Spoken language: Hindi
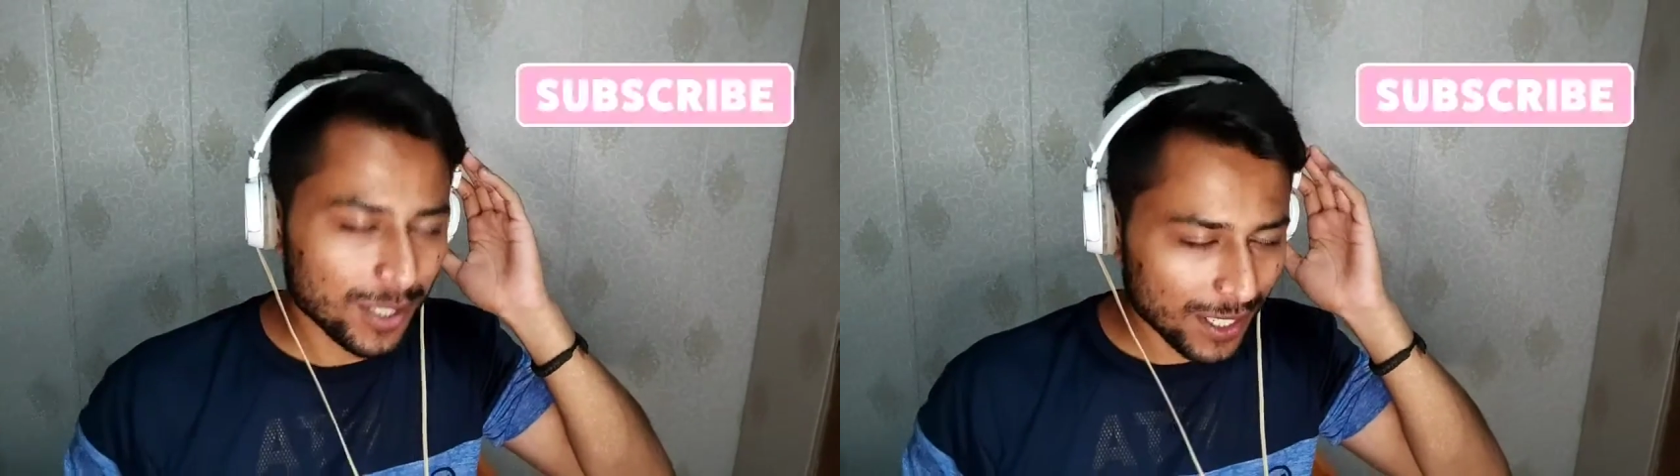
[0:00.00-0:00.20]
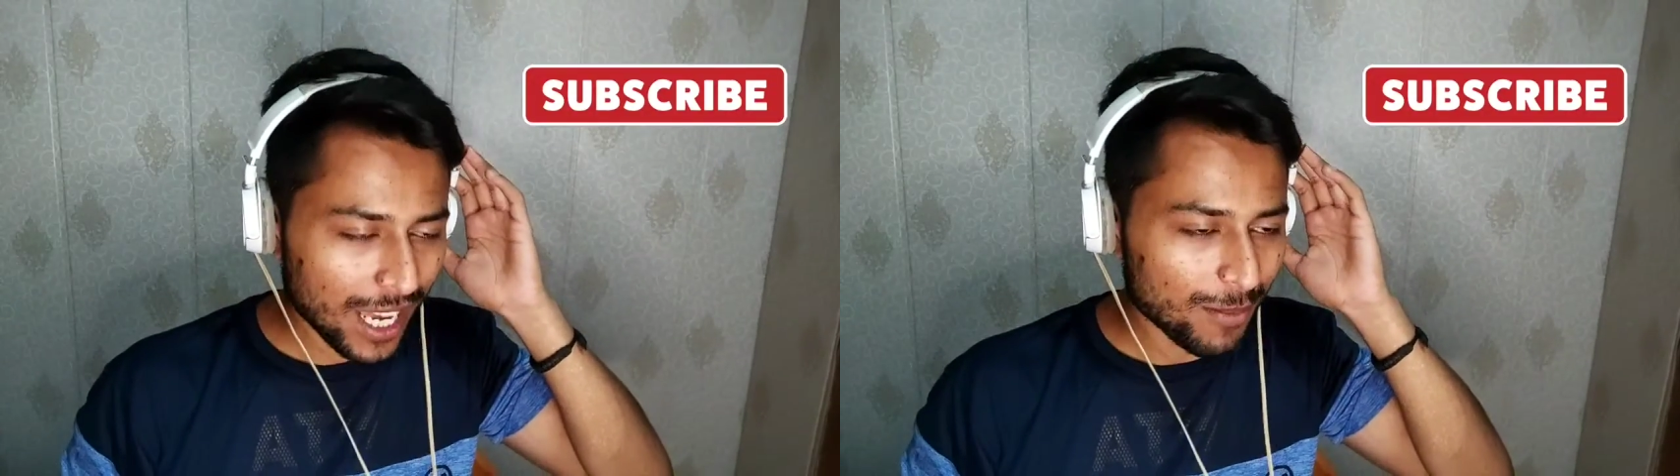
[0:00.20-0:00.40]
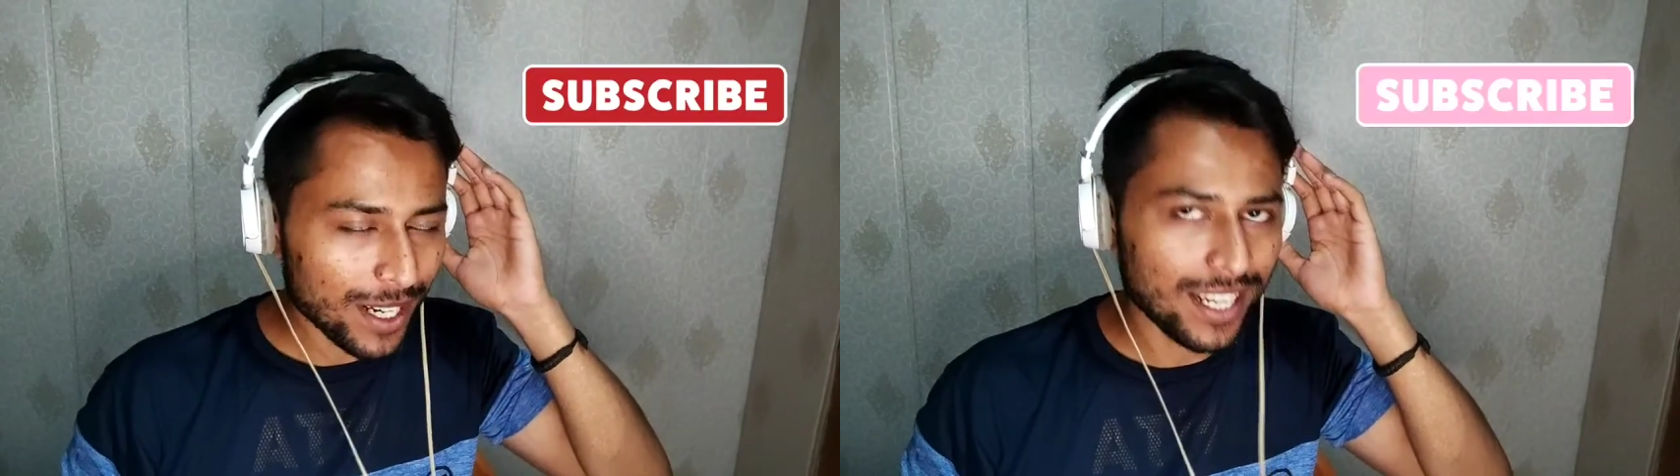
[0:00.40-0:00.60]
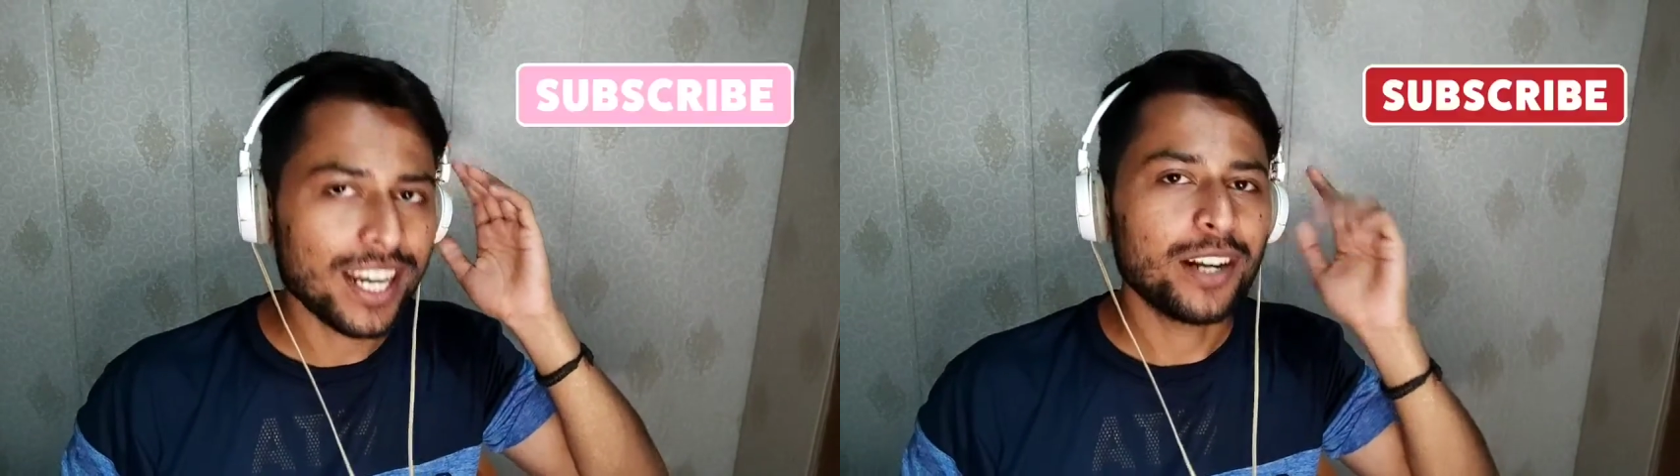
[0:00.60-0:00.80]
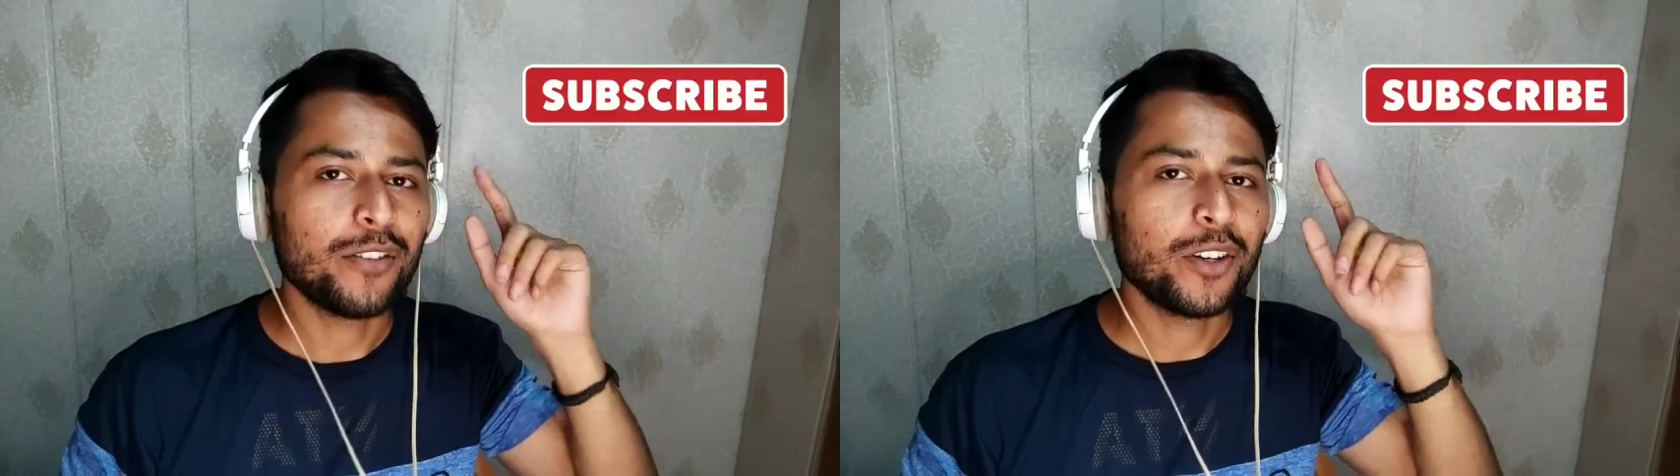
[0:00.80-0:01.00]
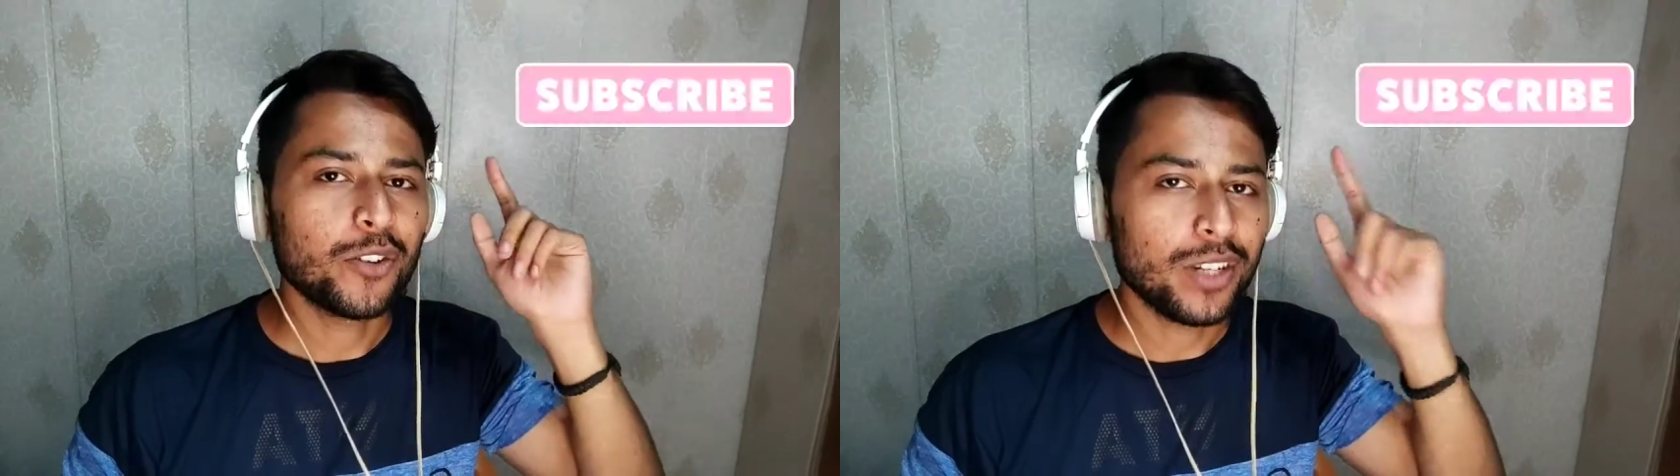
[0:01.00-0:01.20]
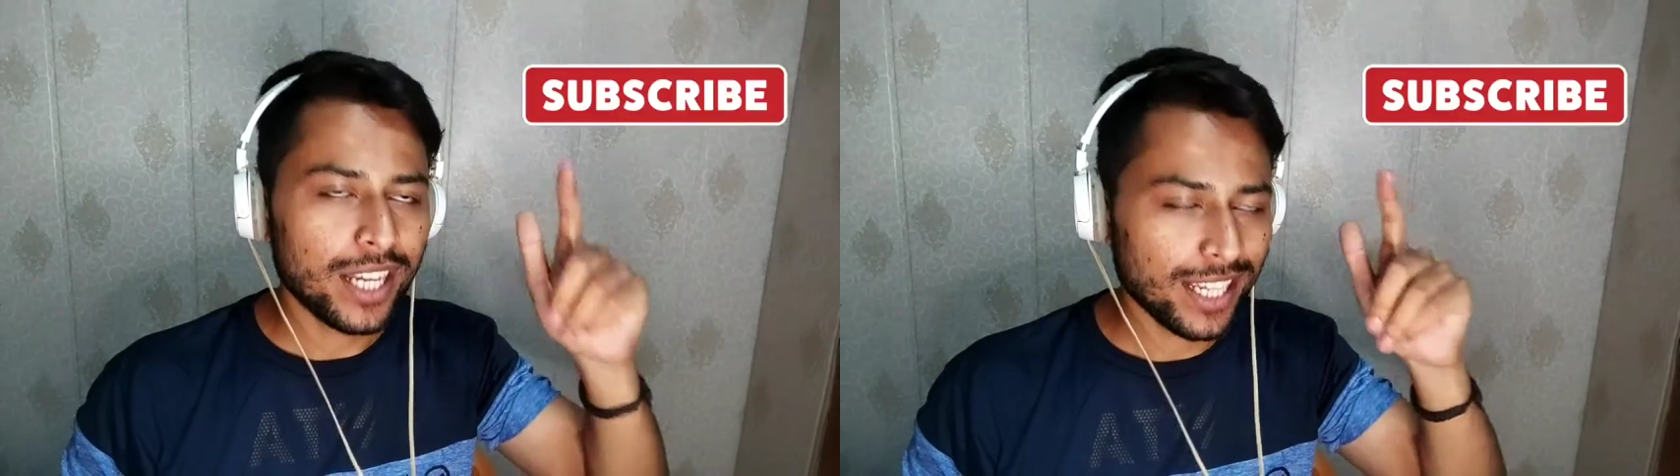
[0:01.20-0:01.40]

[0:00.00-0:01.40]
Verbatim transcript: सब्सक्राइब कर लें एंड वीडियो को